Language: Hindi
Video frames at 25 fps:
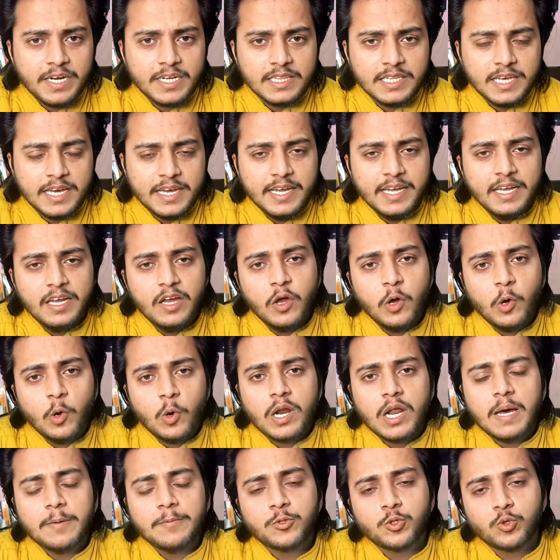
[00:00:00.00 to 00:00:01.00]
रखना है
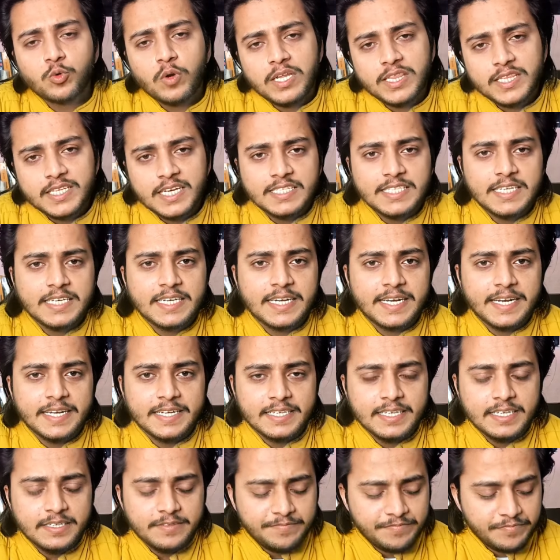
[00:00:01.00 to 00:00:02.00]
और आप शुरुआत कैसे
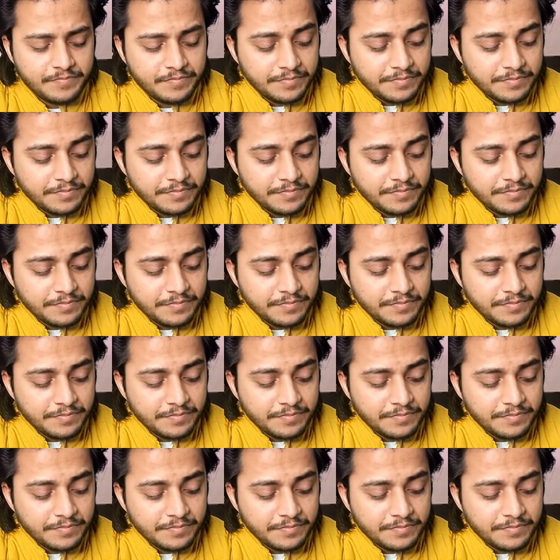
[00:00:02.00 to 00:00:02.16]
करेंगे